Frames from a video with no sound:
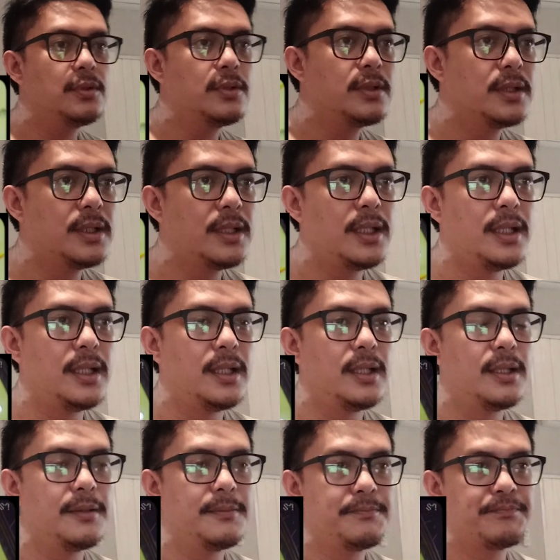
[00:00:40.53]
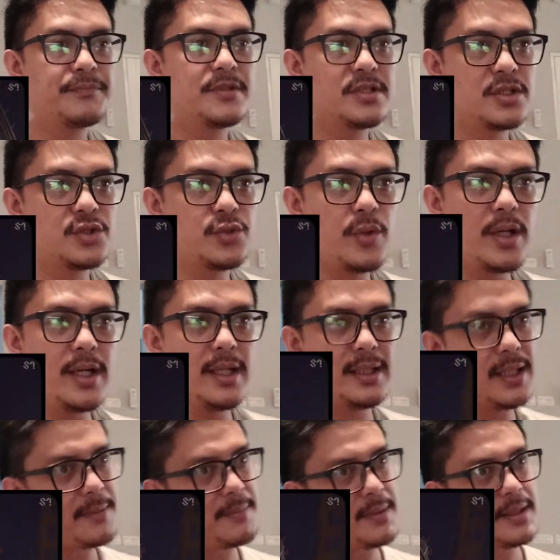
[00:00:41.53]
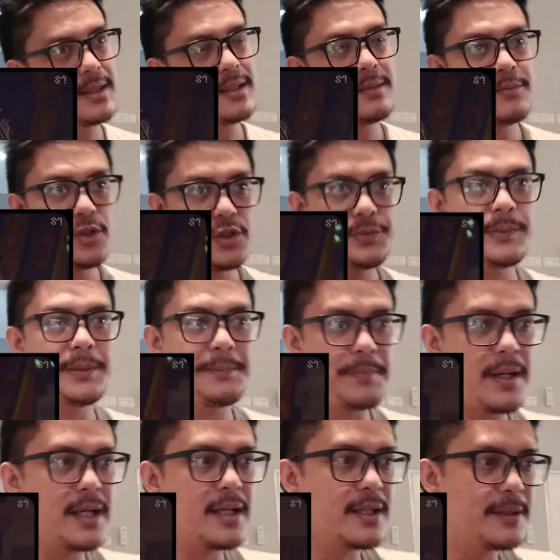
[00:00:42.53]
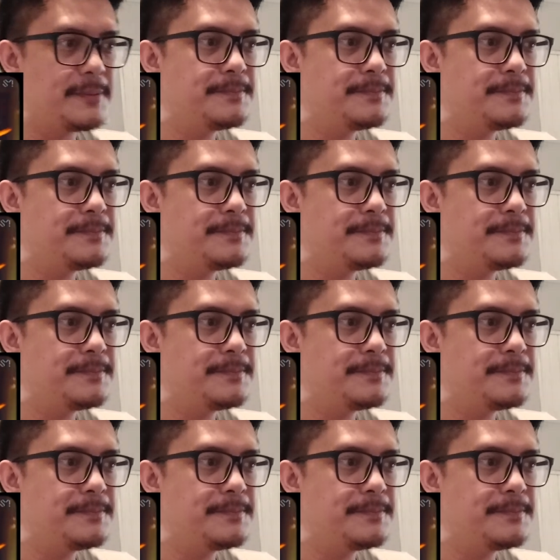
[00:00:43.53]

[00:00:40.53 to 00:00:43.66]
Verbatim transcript: Oke, sesuai tema amusement park.